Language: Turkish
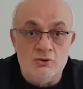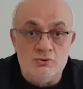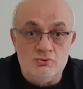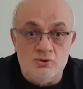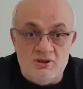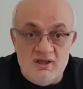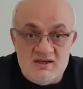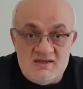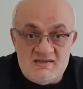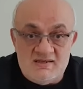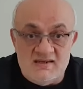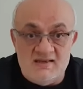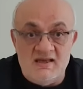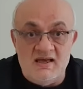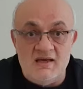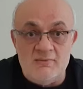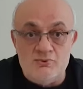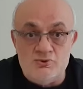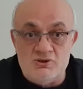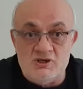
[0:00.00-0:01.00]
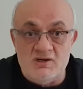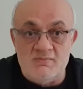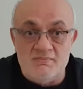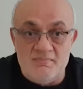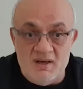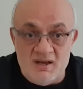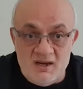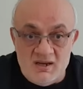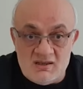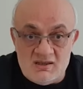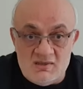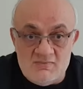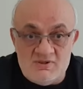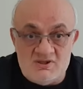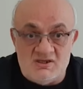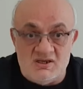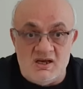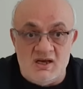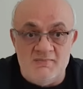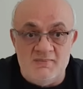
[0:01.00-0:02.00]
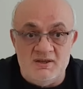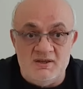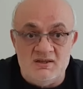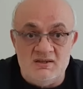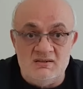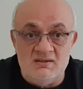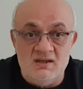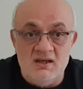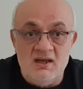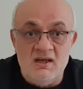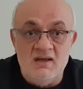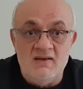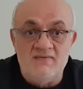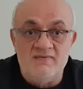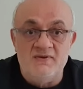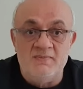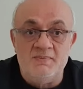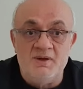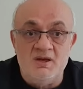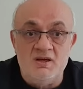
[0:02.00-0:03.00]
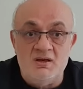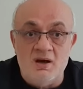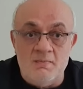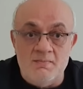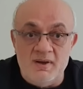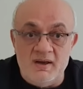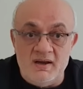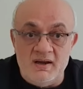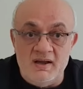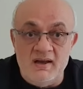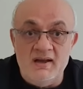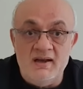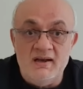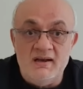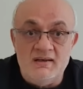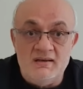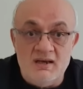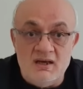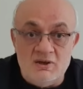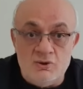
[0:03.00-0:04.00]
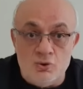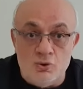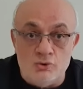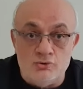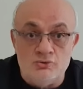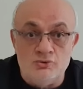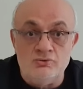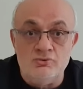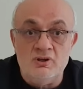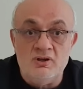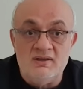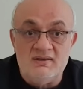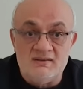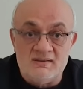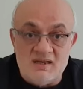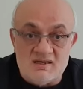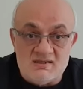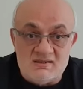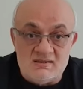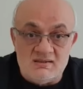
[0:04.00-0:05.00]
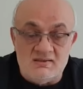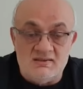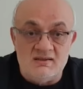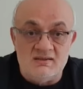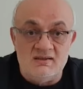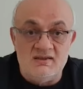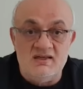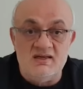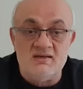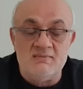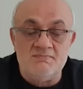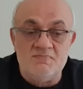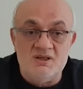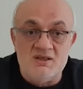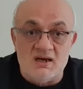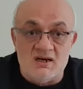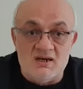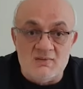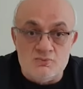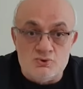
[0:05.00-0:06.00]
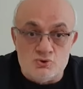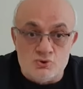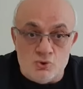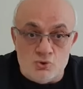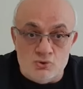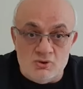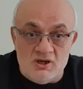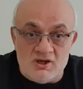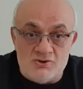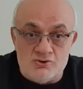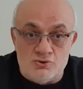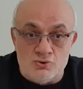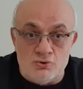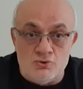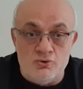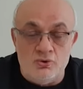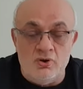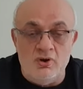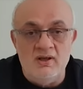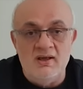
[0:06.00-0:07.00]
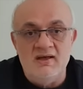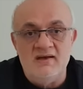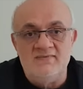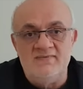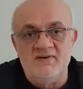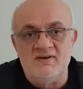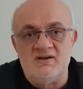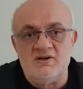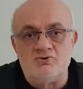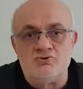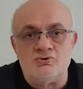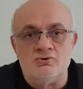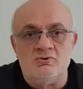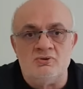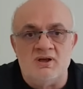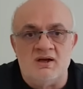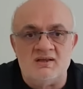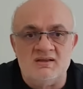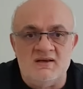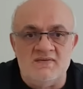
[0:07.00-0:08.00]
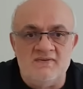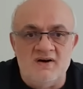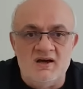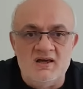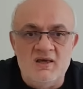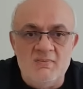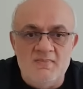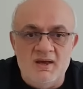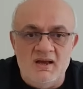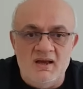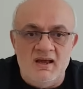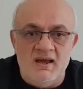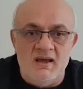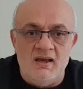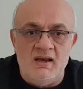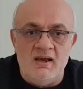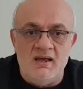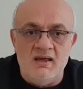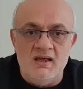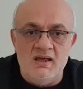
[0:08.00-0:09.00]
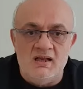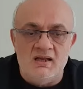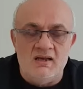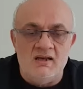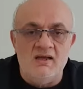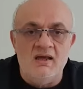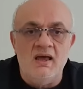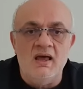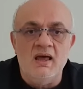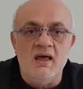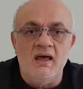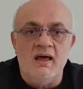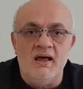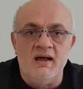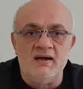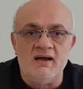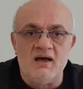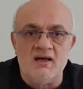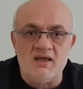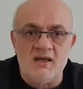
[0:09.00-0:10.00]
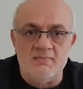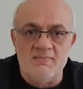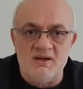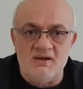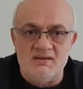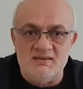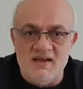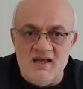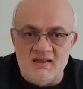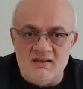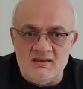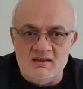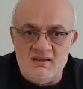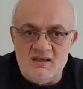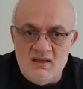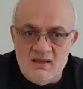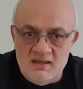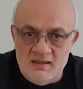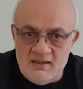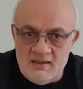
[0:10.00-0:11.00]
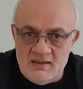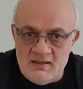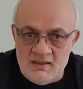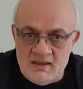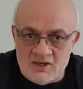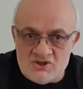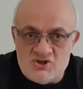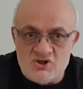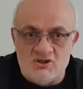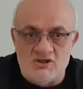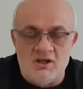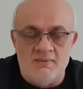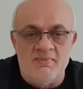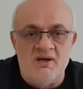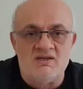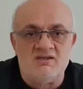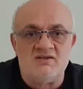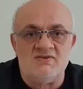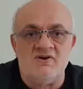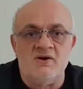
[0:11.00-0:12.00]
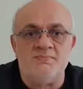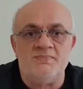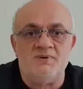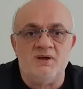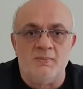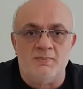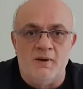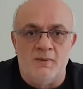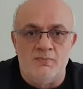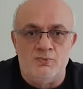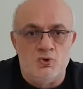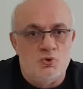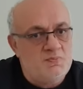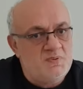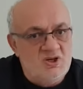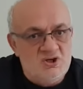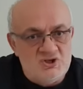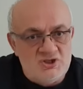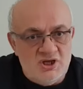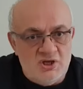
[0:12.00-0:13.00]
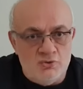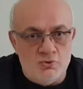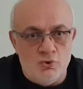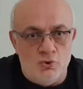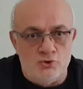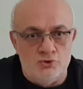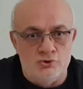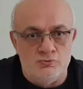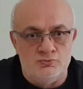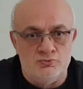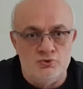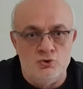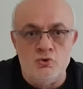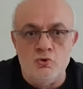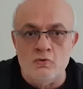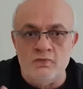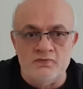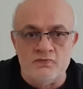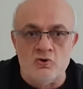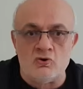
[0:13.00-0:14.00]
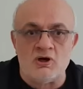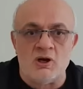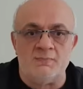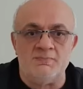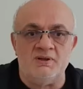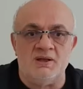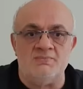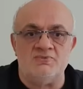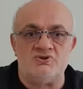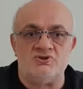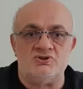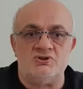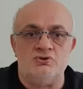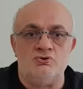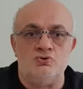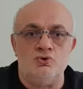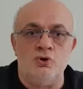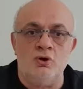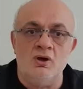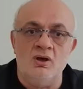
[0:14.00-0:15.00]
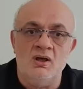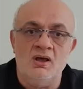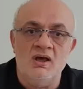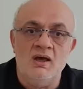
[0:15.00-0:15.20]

Dolayısıyla da Ebu Zer meraklı bir sahabedir ve peygambere ne gördün, nasıldı diye bir takım sorular soruyor ve Resulullah da vahiy meleğiyle ilgili herhangi bir net e, açıklama cevap yapamıyor. Bir şey gördüm diyor, ufku kaplamıştı diyor.